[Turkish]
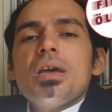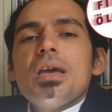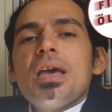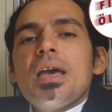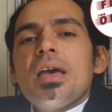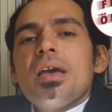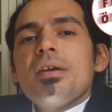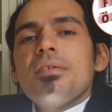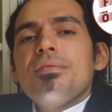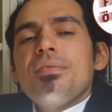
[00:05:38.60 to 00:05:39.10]

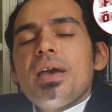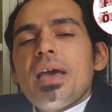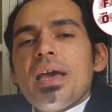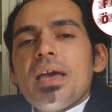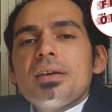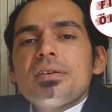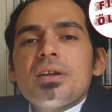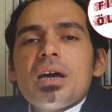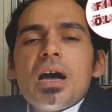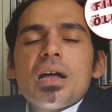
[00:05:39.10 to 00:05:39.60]
E,
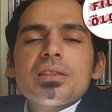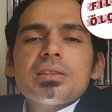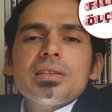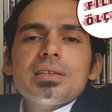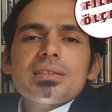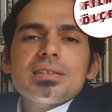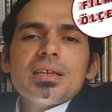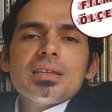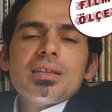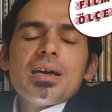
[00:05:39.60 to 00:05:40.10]
ve
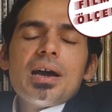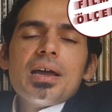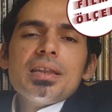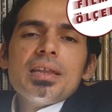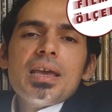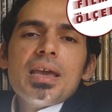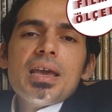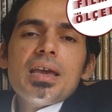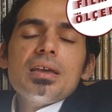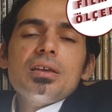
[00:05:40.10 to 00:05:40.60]
rahatlıkla da
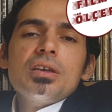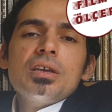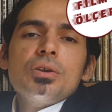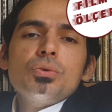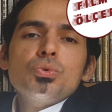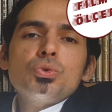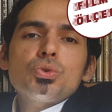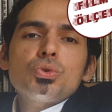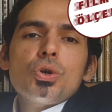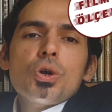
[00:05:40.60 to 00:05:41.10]
hani e,
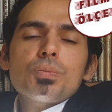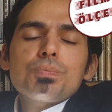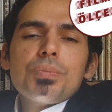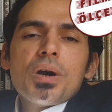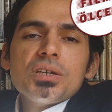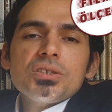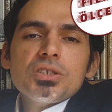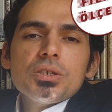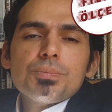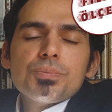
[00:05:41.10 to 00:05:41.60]
3-4
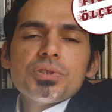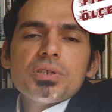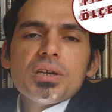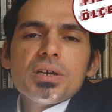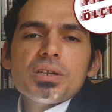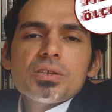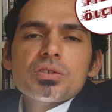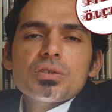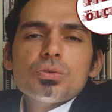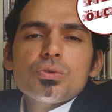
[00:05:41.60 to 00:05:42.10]

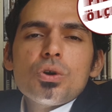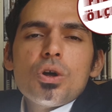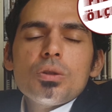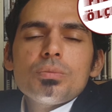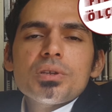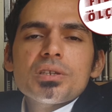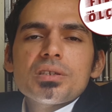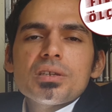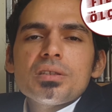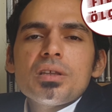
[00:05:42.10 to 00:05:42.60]
başyapıtı arasında
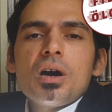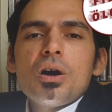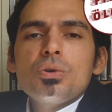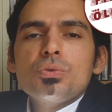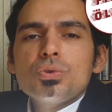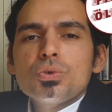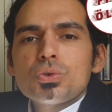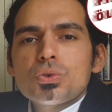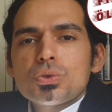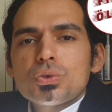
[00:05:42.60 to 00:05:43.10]
olmasa da
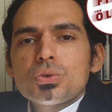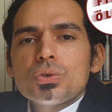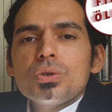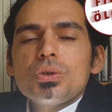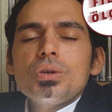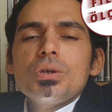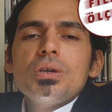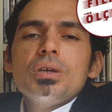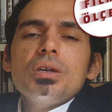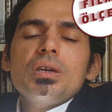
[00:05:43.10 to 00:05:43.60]
havuz,
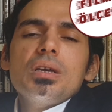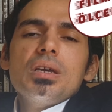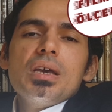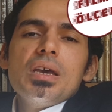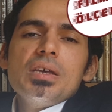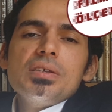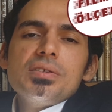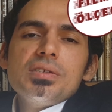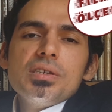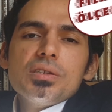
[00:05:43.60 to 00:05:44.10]

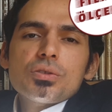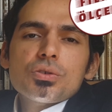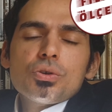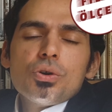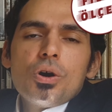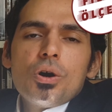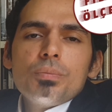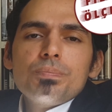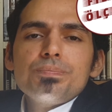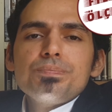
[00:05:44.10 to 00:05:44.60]
e,
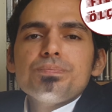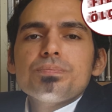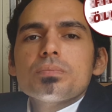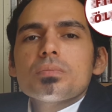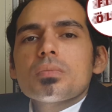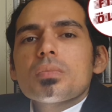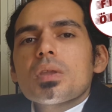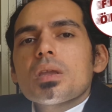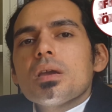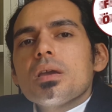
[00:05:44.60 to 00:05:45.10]
sitcom,
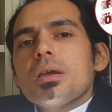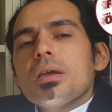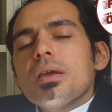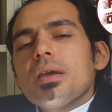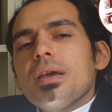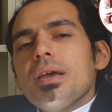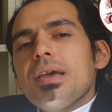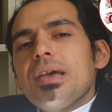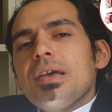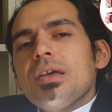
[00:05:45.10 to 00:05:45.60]

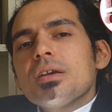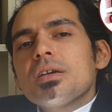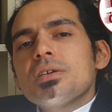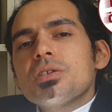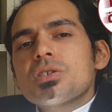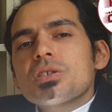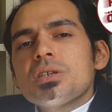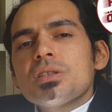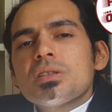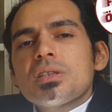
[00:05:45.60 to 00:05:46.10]
e,
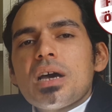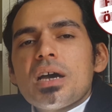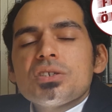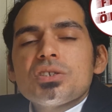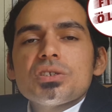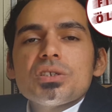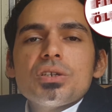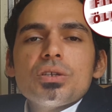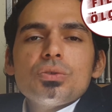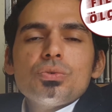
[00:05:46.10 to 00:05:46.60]
kıskın
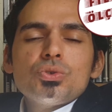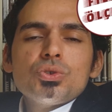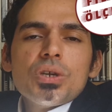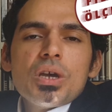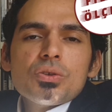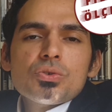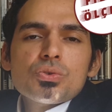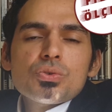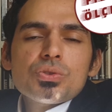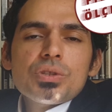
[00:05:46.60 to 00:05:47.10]
taşlara
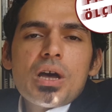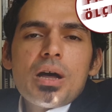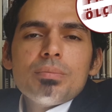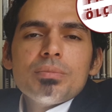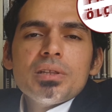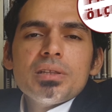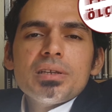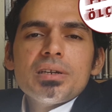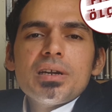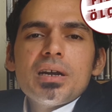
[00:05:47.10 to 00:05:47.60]
düşen su
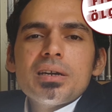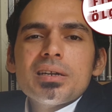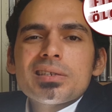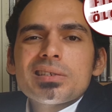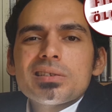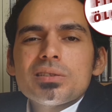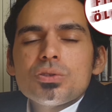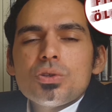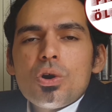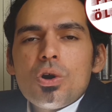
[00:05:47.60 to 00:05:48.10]
damlaları
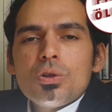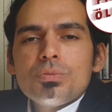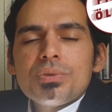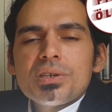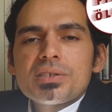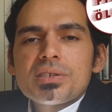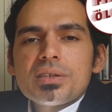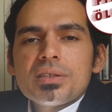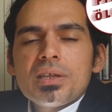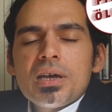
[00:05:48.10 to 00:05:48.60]
arasında
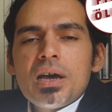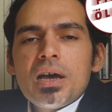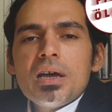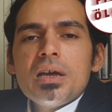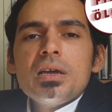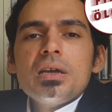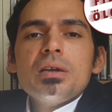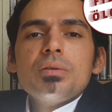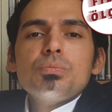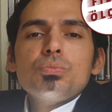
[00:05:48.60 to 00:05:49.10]
olmasa
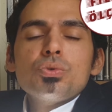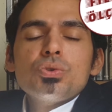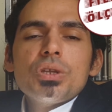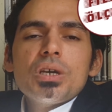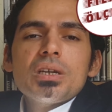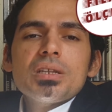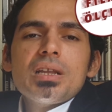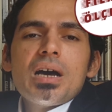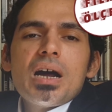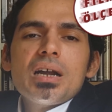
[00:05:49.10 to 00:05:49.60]
da
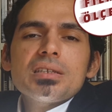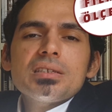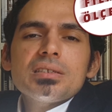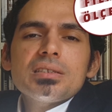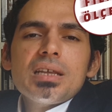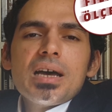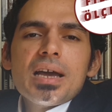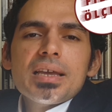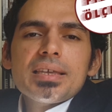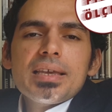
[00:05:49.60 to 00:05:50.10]
bunların
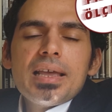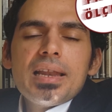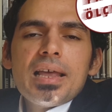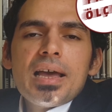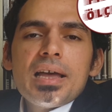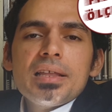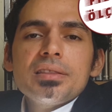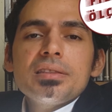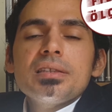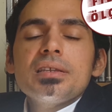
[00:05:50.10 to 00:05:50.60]
ardından
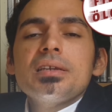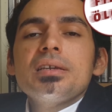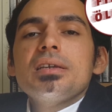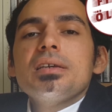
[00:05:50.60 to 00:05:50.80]
gelen